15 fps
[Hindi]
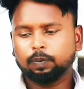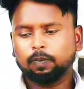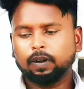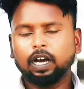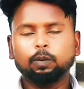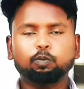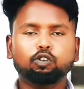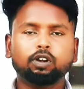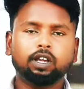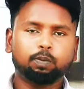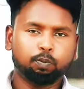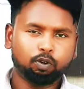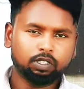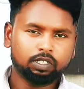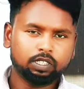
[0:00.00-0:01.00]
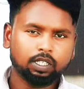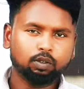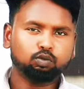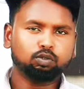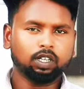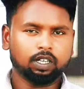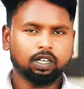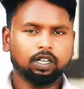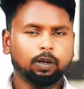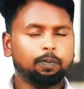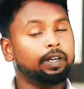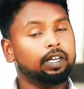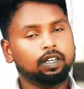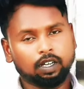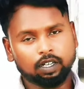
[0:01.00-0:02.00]
जब कानपुर एयरपोर्ट से उतर कर
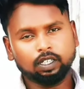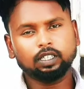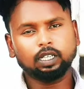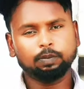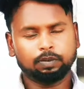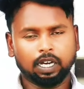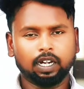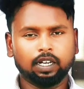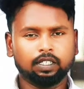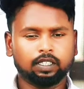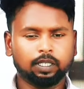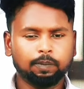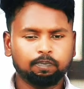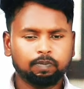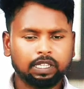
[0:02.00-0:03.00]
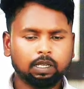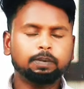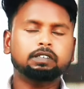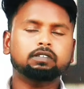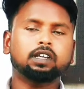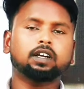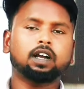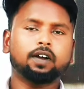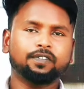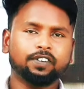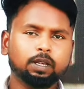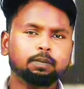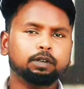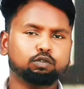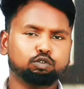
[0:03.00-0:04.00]
अपने घर के तरफ जा रही थी तब इसके
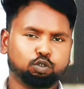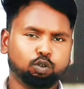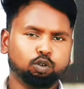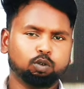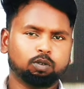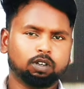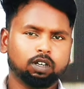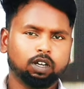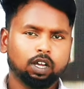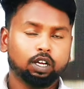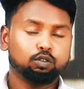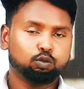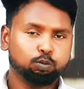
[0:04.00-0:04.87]
काफिले में कुछ लोग